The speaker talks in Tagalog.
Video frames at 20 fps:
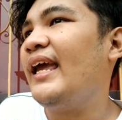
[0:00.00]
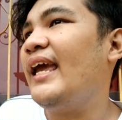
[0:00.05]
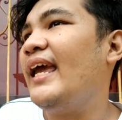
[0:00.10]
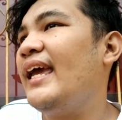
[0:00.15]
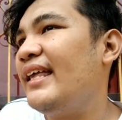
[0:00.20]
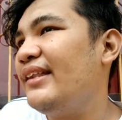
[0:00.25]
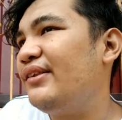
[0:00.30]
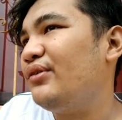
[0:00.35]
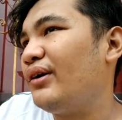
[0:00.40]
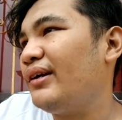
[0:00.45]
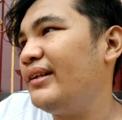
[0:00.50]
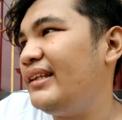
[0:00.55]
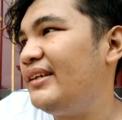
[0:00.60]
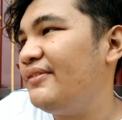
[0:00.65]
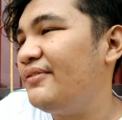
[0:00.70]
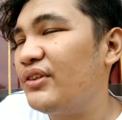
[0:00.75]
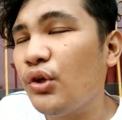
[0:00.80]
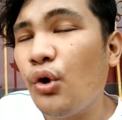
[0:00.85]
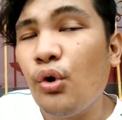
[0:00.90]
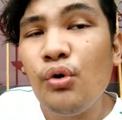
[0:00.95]
And you can
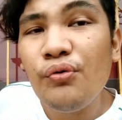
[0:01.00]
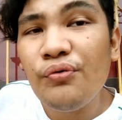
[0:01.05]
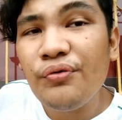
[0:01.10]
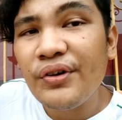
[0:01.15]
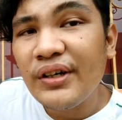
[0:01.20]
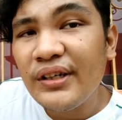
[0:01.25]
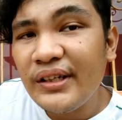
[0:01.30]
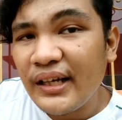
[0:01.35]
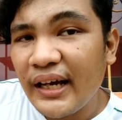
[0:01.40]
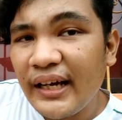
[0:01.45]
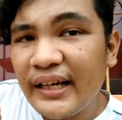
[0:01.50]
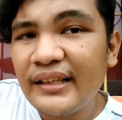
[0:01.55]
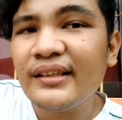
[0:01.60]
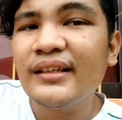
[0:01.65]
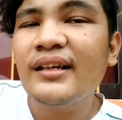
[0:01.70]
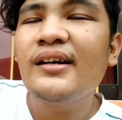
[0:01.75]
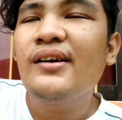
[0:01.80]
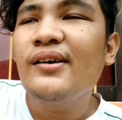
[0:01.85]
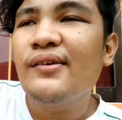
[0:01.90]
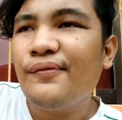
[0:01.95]
leave it overnight
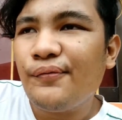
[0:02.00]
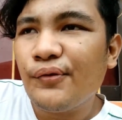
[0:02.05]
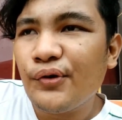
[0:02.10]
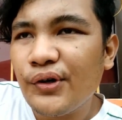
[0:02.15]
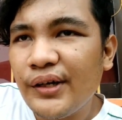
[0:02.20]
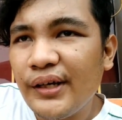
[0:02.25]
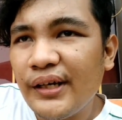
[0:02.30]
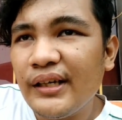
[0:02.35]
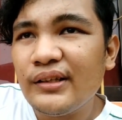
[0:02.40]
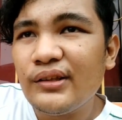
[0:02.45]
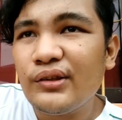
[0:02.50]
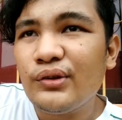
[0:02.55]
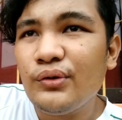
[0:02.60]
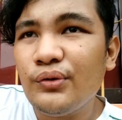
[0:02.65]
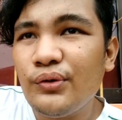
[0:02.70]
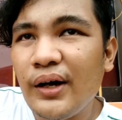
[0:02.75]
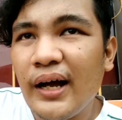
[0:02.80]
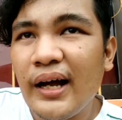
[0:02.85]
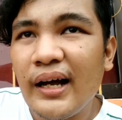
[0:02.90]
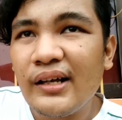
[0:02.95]
for it
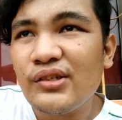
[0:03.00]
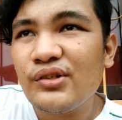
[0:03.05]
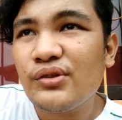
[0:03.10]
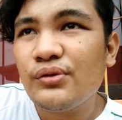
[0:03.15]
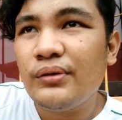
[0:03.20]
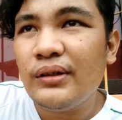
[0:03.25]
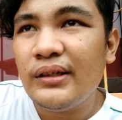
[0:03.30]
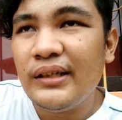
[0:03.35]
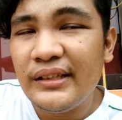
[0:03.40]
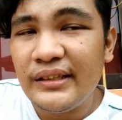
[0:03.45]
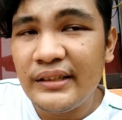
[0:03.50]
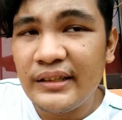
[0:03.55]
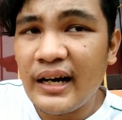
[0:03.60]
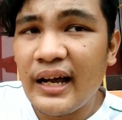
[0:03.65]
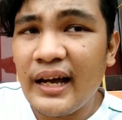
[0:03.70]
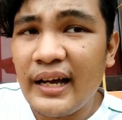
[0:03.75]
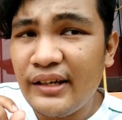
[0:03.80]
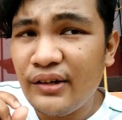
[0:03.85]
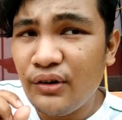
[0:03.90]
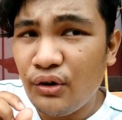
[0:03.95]
to actually
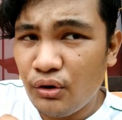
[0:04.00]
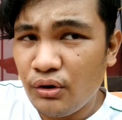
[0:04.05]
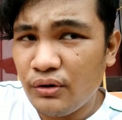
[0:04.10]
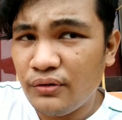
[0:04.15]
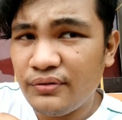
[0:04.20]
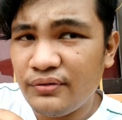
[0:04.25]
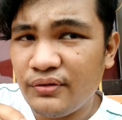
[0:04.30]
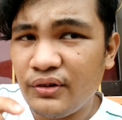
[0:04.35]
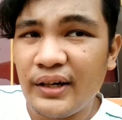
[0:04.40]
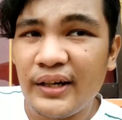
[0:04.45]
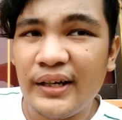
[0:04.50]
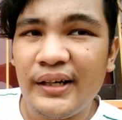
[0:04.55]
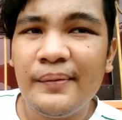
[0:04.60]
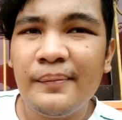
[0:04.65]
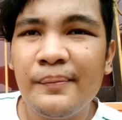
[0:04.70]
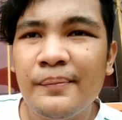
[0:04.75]
dry off. Okay?